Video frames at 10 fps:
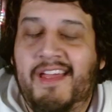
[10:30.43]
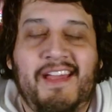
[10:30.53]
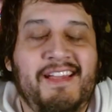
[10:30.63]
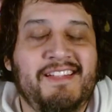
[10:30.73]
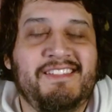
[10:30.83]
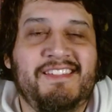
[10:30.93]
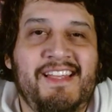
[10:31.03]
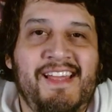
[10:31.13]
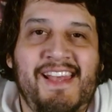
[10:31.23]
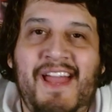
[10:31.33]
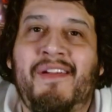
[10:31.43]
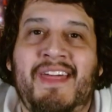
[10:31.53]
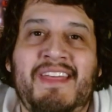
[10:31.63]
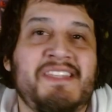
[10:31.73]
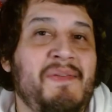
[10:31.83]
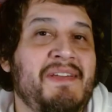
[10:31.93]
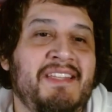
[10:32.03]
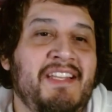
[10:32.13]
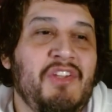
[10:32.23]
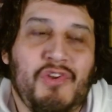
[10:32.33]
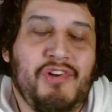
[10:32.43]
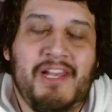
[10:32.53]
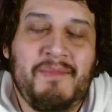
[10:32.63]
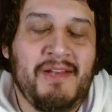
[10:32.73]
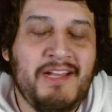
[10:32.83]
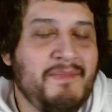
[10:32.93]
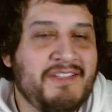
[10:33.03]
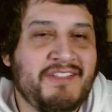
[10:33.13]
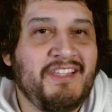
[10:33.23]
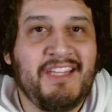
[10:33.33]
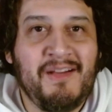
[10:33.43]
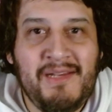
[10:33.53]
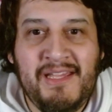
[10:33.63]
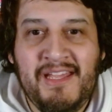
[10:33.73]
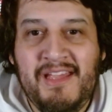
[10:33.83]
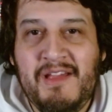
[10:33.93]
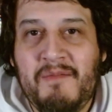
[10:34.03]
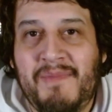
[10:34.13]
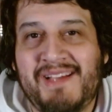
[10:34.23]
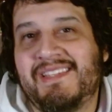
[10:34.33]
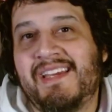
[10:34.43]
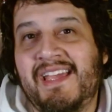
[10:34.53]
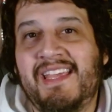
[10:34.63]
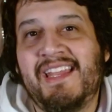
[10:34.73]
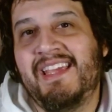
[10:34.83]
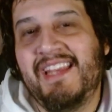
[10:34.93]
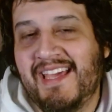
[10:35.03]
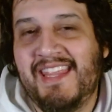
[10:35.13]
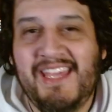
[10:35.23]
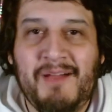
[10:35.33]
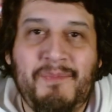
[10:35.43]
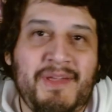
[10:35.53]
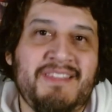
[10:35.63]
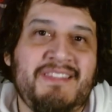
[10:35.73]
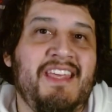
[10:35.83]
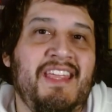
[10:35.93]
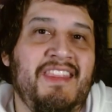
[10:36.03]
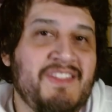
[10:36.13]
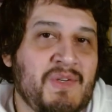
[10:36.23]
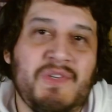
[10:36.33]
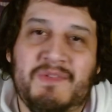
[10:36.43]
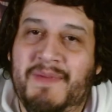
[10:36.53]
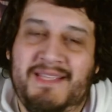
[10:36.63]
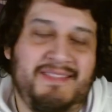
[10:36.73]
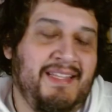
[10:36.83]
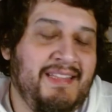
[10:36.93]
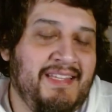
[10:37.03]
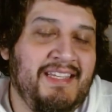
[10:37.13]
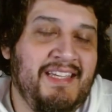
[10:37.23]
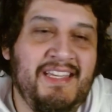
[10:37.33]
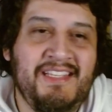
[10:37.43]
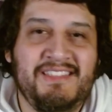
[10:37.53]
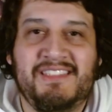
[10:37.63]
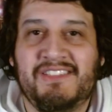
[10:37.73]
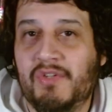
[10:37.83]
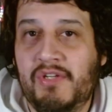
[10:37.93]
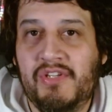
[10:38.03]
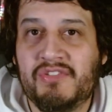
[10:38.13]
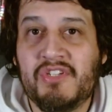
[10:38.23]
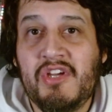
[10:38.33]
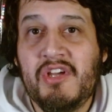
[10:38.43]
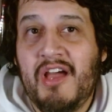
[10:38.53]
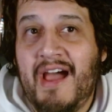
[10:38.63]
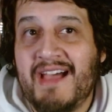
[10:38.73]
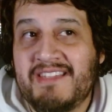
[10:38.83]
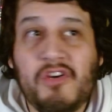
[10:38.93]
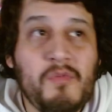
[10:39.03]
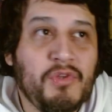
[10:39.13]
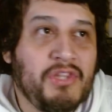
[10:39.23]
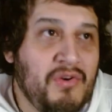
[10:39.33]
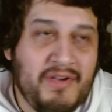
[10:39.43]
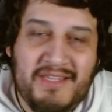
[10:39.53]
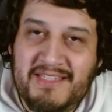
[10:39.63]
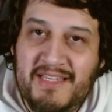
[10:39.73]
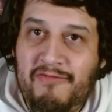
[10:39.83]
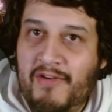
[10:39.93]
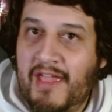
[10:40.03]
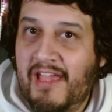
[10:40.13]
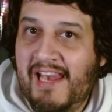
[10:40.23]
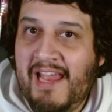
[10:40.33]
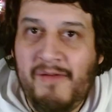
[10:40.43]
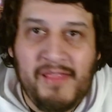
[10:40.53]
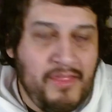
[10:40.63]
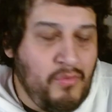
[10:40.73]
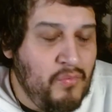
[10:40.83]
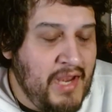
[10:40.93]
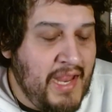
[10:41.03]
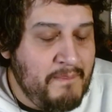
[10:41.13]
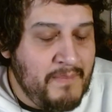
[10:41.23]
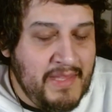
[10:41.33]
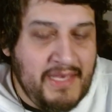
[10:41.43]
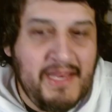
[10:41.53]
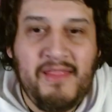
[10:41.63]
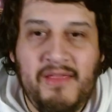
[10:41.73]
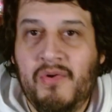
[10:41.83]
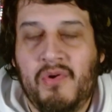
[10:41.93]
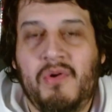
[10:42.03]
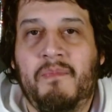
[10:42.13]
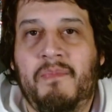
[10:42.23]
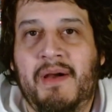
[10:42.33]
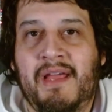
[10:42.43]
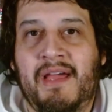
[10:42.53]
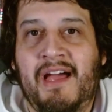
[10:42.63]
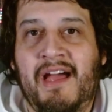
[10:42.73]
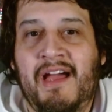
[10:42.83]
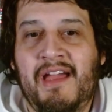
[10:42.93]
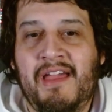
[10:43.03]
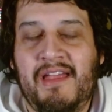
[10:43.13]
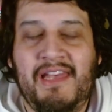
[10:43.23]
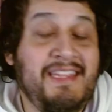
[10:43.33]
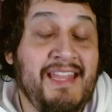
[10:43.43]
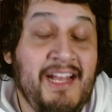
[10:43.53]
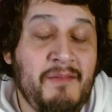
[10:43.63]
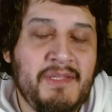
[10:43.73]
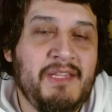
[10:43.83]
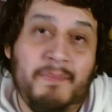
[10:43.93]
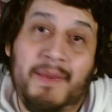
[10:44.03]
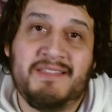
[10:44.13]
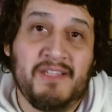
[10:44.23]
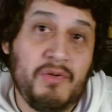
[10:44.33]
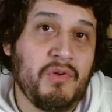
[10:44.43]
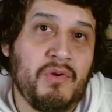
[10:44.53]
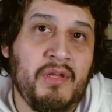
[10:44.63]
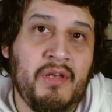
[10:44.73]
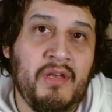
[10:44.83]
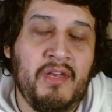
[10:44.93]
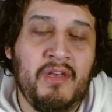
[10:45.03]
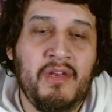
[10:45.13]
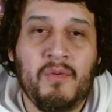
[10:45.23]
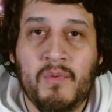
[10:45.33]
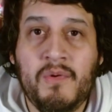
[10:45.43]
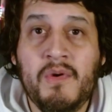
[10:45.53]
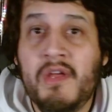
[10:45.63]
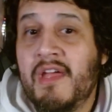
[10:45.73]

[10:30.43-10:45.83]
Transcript: Este, la verdad es que va a ser, yo creo que la manera más rentable va a ser a ir, a GDKP de Discords bastante este, sólidos. Así como TOGC fue, la verdad, una mina de oro para, literalmente, para hacer oro en, en WoW.